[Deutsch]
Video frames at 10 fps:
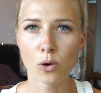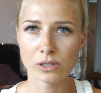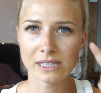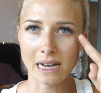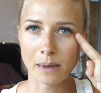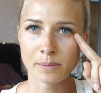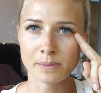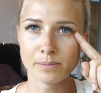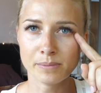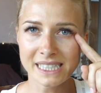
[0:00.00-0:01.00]
und
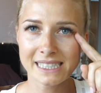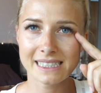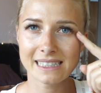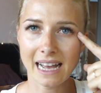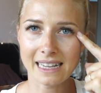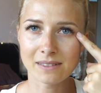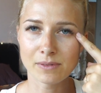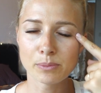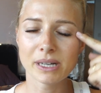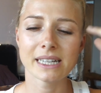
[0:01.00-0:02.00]
damit dieser eigenen
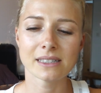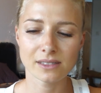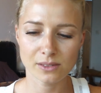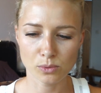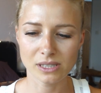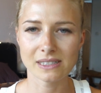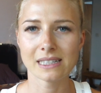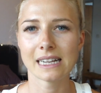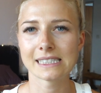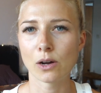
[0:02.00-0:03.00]
Wimper dann so
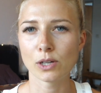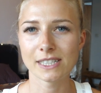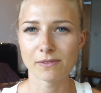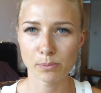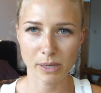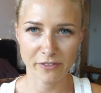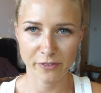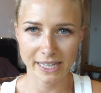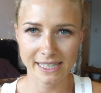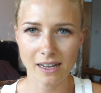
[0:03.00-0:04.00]
gesehen halt auch der
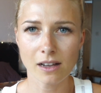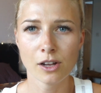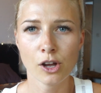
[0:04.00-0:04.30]
Wimpernfächer